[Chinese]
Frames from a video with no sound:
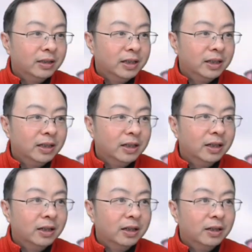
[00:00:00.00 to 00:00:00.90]
这
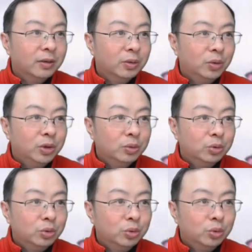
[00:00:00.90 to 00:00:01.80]
个旧
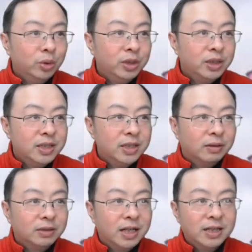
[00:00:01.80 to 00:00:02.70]
书堆成
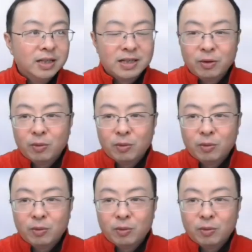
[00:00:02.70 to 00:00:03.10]
小山，在